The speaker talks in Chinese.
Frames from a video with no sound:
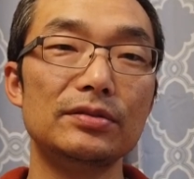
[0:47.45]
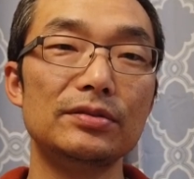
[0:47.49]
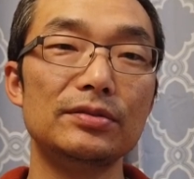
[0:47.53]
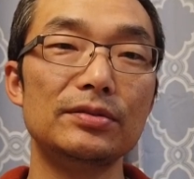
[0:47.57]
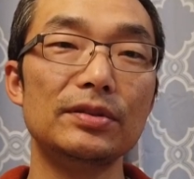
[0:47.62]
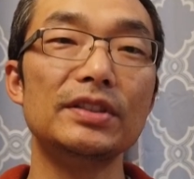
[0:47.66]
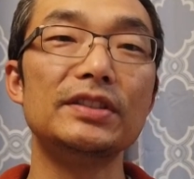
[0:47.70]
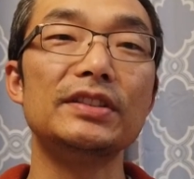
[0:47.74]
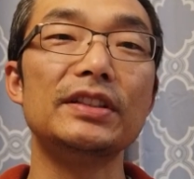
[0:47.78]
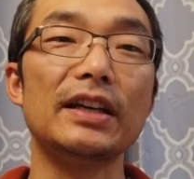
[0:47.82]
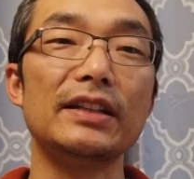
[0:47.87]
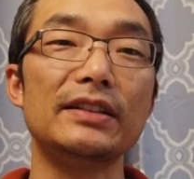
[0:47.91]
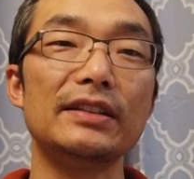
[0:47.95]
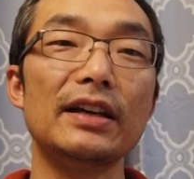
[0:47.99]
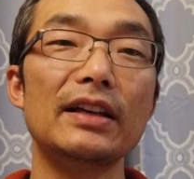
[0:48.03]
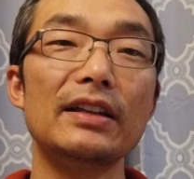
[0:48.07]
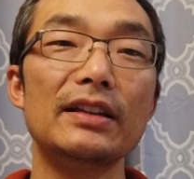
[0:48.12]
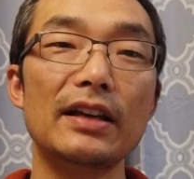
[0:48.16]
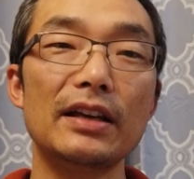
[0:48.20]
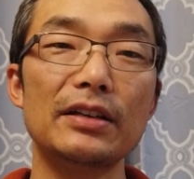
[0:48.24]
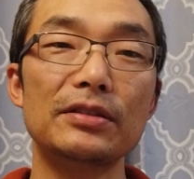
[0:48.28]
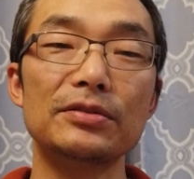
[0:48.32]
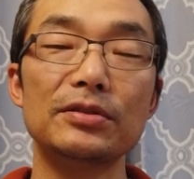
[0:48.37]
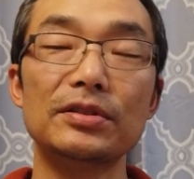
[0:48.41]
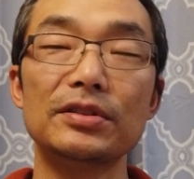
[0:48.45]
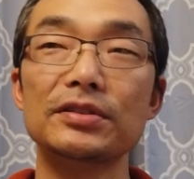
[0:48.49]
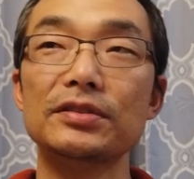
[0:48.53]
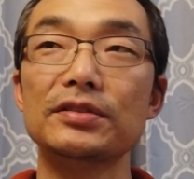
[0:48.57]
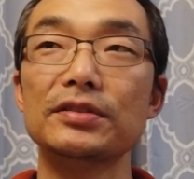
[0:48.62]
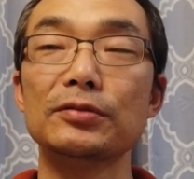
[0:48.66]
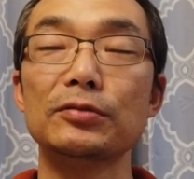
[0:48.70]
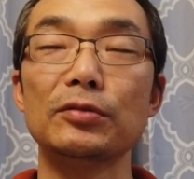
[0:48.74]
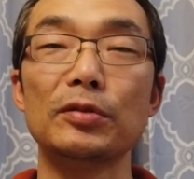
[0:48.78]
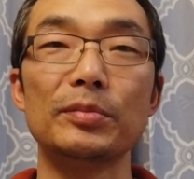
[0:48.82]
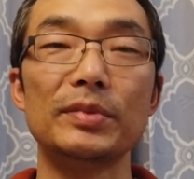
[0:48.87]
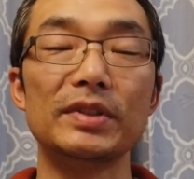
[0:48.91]
最简单来说
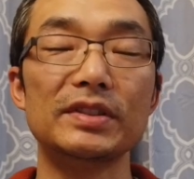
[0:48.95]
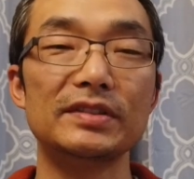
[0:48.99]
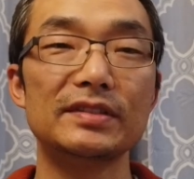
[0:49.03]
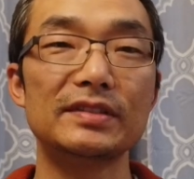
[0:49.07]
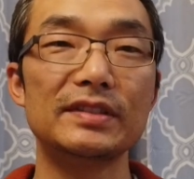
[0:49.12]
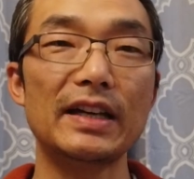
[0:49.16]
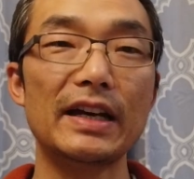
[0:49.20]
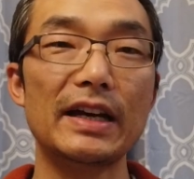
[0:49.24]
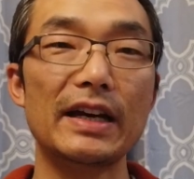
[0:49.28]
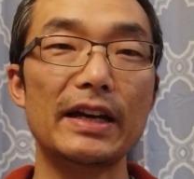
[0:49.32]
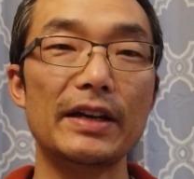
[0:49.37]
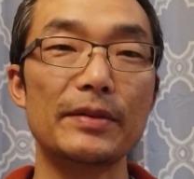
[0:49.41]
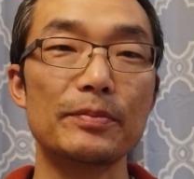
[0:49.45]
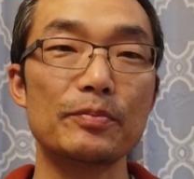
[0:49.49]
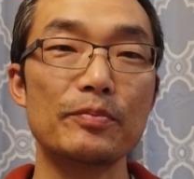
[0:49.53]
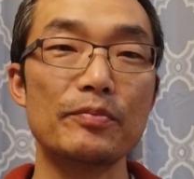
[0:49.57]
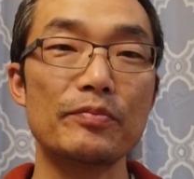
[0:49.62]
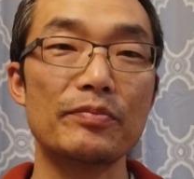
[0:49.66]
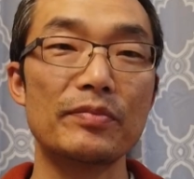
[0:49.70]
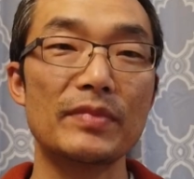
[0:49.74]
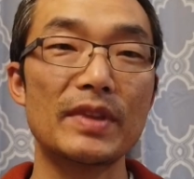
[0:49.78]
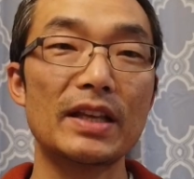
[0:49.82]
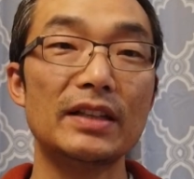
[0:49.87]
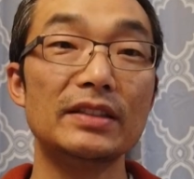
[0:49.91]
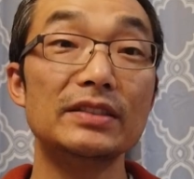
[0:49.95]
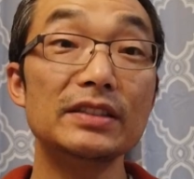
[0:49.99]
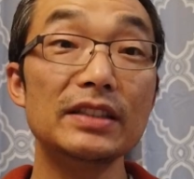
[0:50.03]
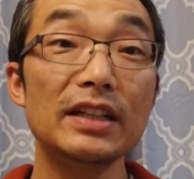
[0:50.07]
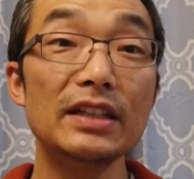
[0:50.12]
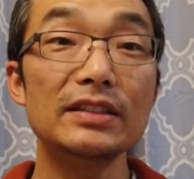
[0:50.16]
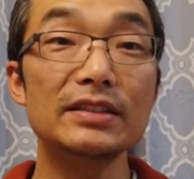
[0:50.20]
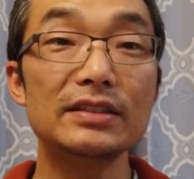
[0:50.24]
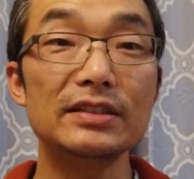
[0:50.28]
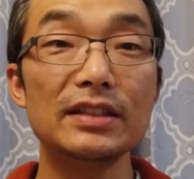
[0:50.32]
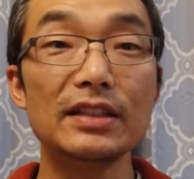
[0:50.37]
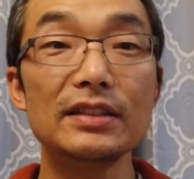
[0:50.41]
就是我们在
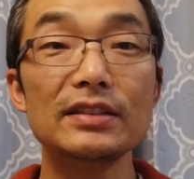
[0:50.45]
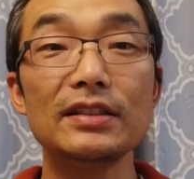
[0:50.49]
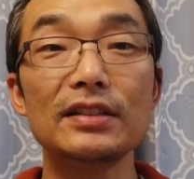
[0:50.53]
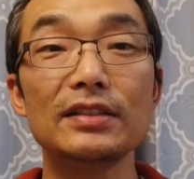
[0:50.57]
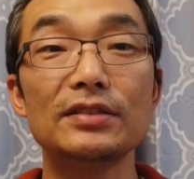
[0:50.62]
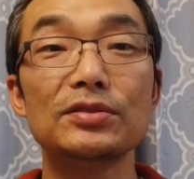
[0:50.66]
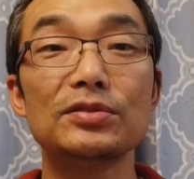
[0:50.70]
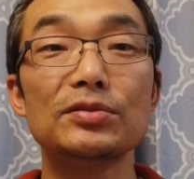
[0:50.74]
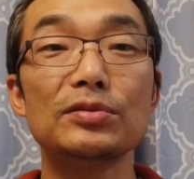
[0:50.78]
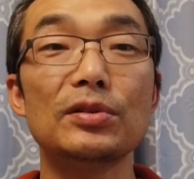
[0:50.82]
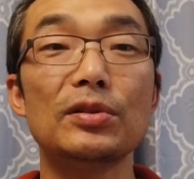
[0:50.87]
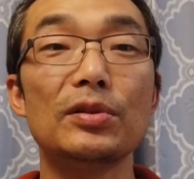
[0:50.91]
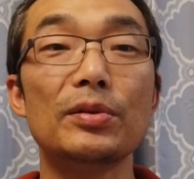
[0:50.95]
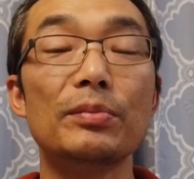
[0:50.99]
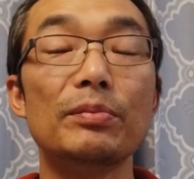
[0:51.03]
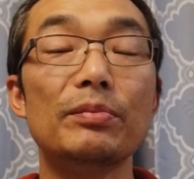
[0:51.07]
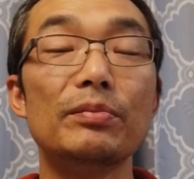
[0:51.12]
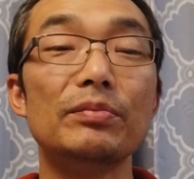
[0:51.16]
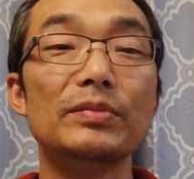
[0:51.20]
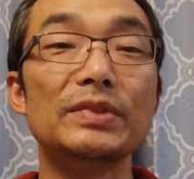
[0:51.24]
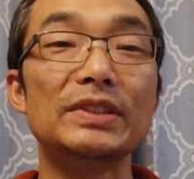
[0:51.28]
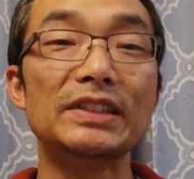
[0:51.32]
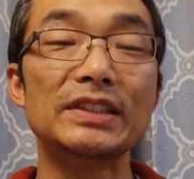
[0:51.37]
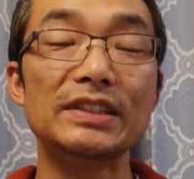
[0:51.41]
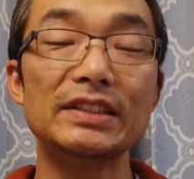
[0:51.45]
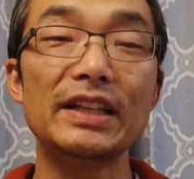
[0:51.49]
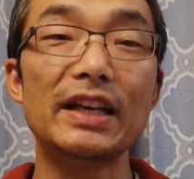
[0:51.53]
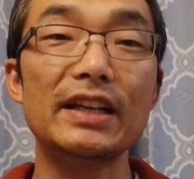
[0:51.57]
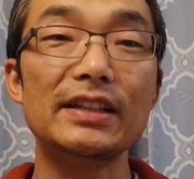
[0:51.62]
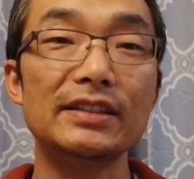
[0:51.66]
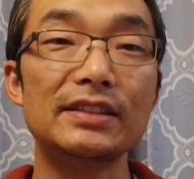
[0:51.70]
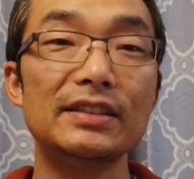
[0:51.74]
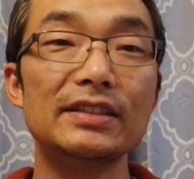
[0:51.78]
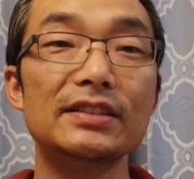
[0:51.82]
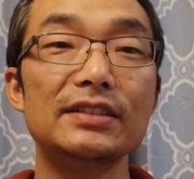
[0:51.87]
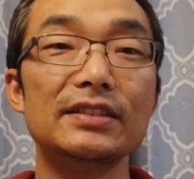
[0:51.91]
认真的做一
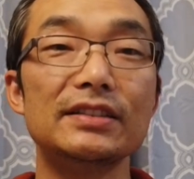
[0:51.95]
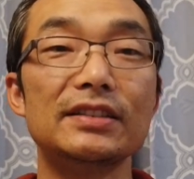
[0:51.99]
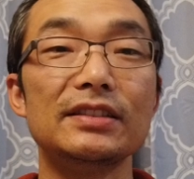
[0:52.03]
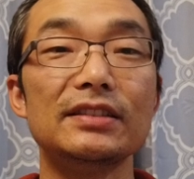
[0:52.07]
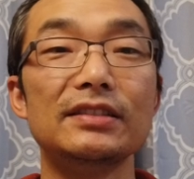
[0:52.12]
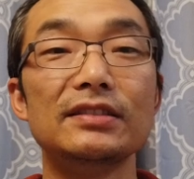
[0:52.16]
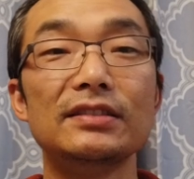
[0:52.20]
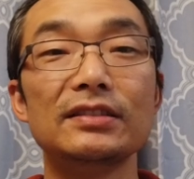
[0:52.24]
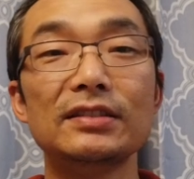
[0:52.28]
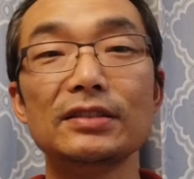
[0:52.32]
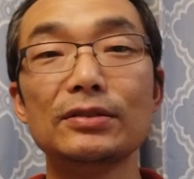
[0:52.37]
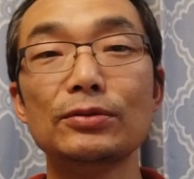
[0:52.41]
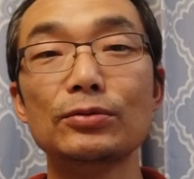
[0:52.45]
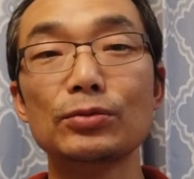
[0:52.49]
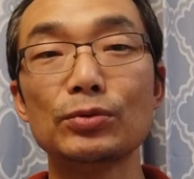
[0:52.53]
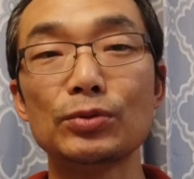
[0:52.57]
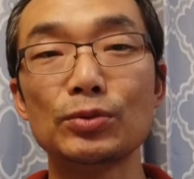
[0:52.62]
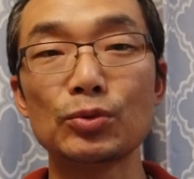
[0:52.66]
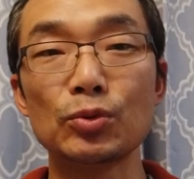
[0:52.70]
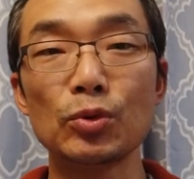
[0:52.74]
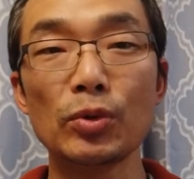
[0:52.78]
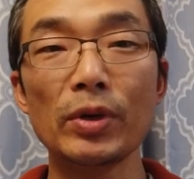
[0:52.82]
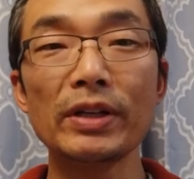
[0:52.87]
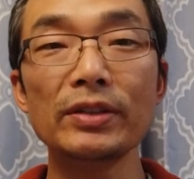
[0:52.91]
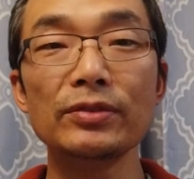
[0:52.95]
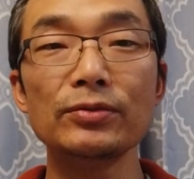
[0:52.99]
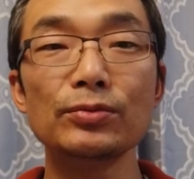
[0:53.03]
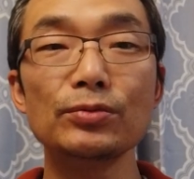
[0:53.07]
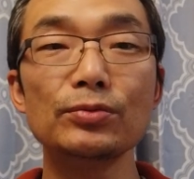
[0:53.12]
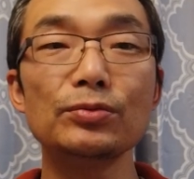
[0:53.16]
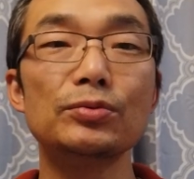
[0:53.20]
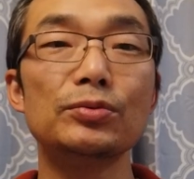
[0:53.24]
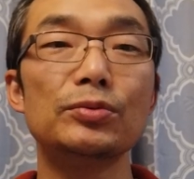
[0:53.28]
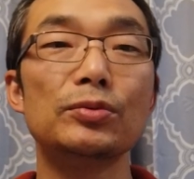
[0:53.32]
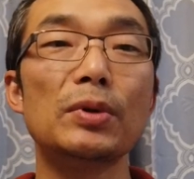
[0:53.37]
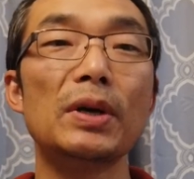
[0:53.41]
件事情，进入专
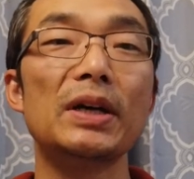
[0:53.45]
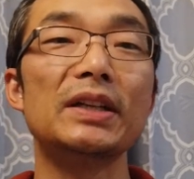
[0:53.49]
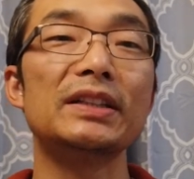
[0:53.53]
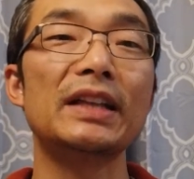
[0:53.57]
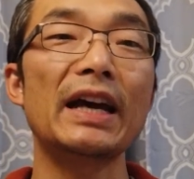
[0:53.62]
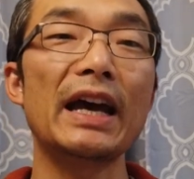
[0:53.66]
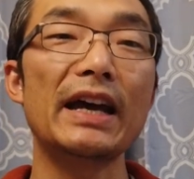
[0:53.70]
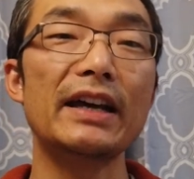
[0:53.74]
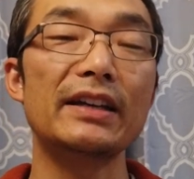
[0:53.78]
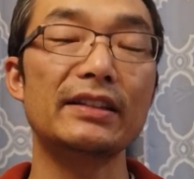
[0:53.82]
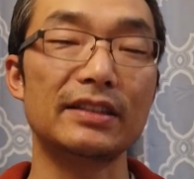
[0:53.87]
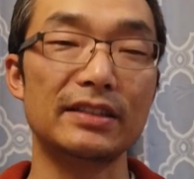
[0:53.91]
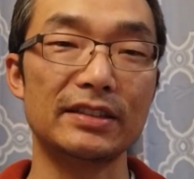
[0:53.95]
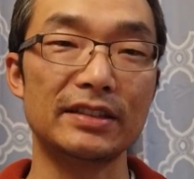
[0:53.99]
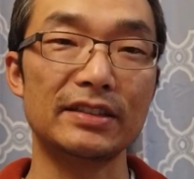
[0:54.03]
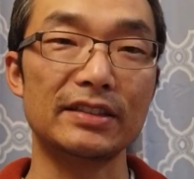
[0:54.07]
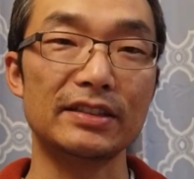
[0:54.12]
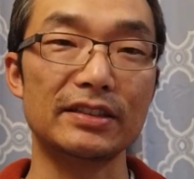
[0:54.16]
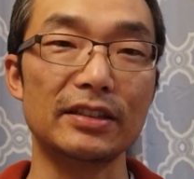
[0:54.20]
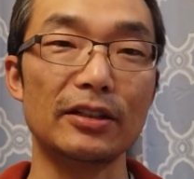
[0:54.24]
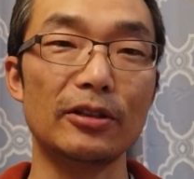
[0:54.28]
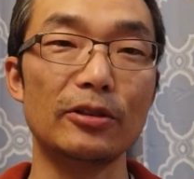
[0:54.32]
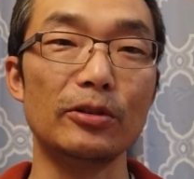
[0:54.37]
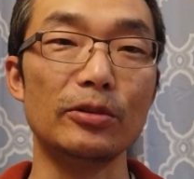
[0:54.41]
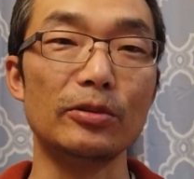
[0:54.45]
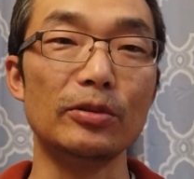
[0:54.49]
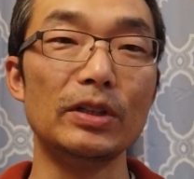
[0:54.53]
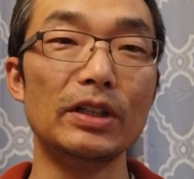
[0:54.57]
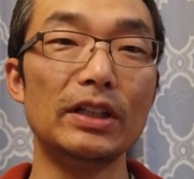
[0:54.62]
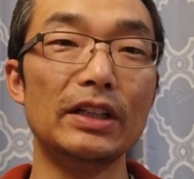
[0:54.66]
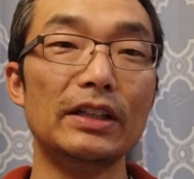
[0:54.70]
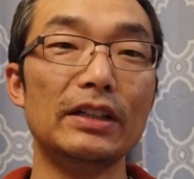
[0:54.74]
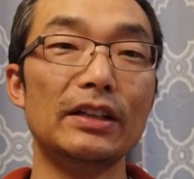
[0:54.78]
注状态的时候。